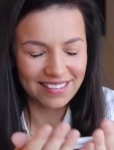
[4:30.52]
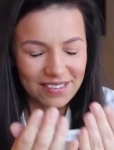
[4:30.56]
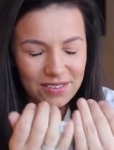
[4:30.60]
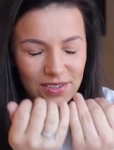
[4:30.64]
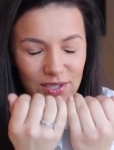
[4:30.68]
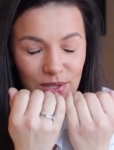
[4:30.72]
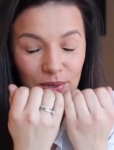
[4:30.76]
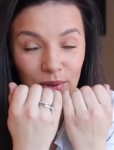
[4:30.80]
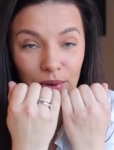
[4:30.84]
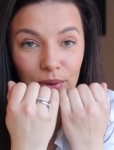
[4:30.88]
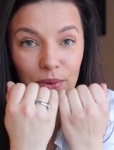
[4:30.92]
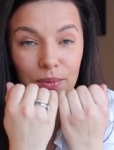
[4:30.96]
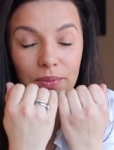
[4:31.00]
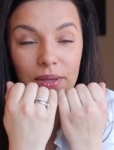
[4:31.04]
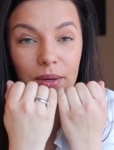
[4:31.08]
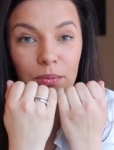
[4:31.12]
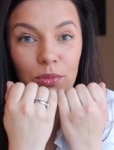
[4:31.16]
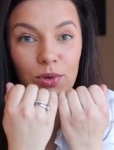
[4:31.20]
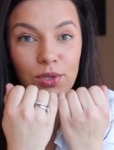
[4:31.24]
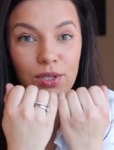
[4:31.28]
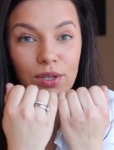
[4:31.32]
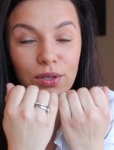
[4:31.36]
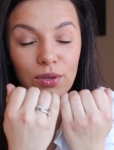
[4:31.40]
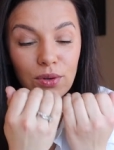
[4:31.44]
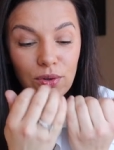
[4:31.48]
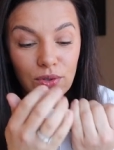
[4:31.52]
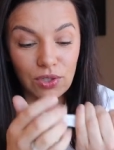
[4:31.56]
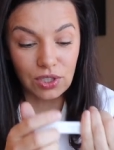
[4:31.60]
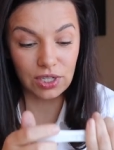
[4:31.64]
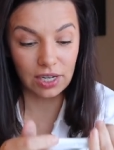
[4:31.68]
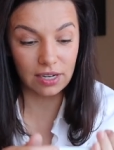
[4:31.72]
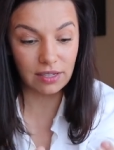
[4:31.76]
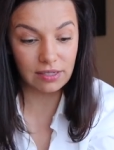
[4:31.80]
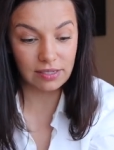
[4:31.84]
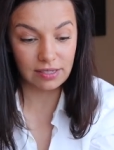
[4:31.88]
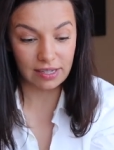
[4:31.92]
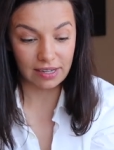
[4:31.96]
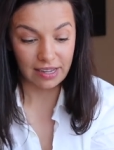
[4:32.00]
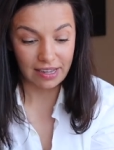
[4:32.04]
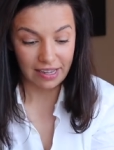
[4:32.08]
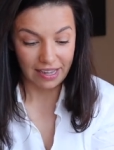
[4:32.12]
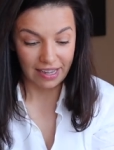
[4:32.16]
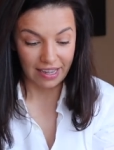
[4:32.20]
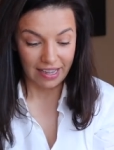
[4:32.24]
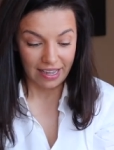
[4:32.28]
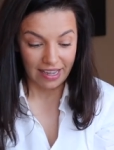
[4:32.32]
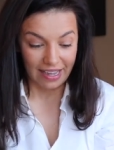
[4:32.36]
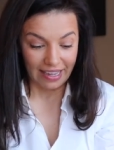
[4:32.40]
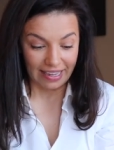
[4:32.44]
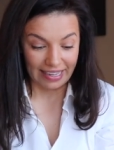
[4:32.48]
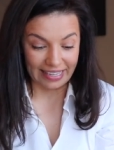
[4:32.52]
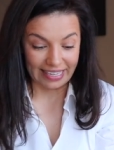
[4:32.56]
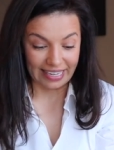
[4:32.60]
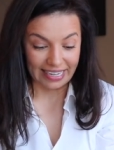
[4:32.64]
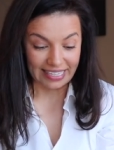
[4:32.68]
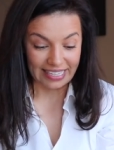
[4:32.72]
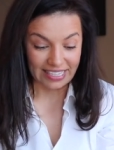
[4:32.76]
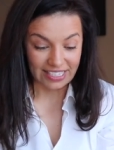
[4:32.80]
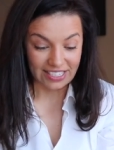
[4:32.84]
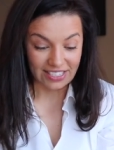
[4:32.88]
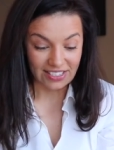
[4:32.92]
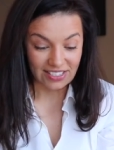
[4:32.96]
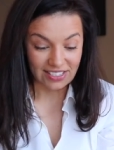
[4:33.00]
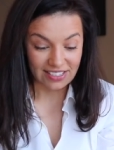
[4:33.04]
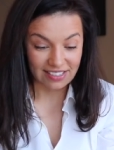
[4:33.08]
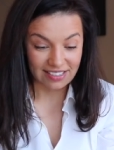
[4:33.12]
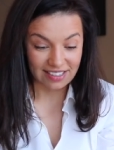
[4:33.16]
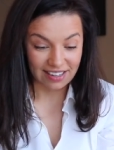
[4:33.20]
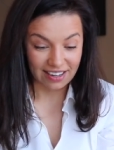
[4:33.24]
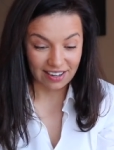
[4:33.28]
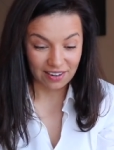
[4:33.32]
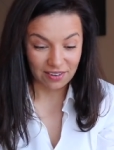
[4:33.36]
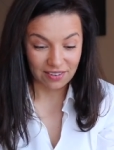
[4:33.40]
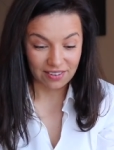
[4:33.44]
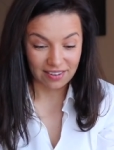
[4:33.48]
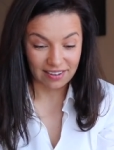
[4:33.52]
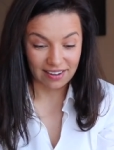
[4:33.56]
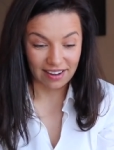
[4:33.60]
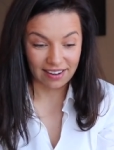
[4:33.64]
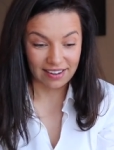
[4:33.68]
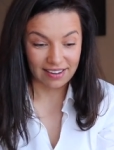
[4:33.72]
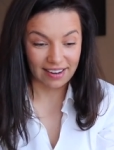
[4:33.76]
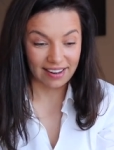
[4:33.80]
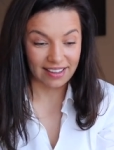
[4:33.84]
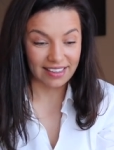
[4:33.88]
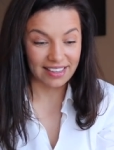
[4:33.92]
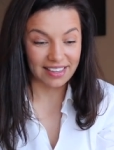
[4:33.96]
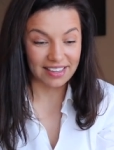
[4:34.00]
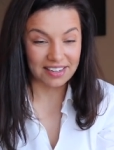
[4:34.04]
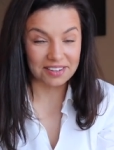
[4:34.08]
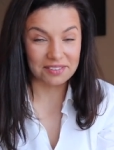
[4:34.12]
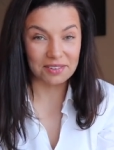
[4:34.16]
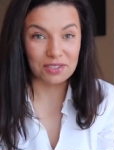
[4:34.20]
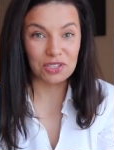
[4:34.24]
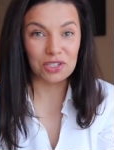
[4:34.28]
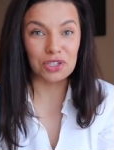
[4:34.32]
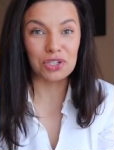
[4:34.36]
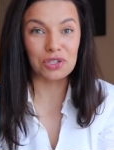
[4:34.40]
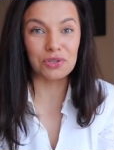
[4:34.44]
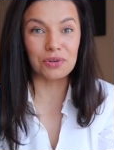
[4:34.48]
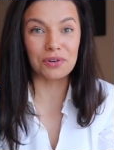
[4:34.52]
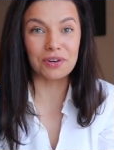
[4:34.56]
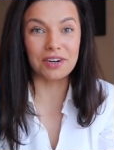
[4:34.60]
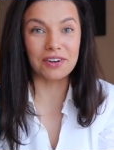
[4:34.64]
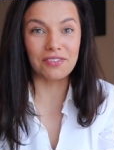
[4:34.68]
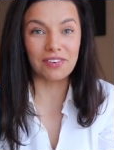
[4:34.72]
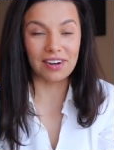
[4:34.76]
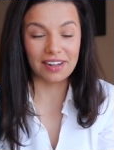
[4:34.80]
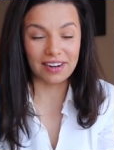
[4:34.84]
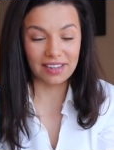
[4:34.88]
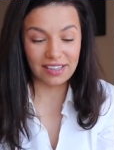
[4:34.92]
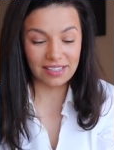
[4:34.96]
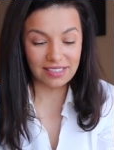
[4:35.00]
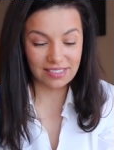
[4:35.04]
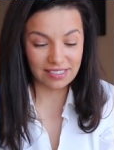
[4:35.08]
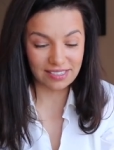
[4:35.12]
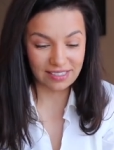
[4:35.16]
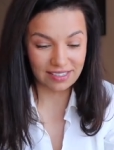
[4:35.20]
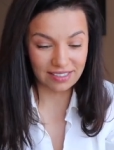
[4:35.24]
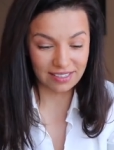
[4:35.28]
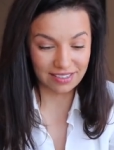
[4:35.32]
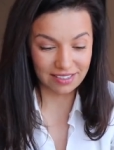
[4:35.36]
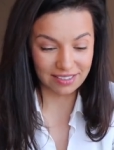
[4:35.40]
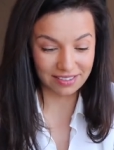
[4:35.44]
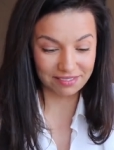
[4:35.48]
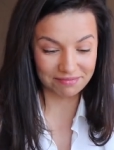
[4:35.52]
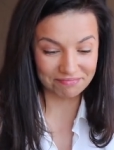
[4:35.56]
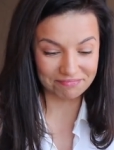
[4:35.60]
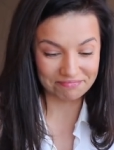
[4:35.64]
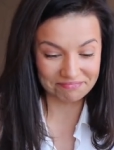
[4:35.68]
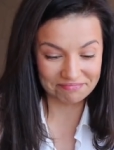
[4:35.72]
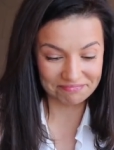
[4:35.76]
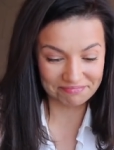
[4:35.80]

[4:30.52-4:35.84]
Все, у меня мозг отключается. Я даже не знаю, как реагировать, что говорить и...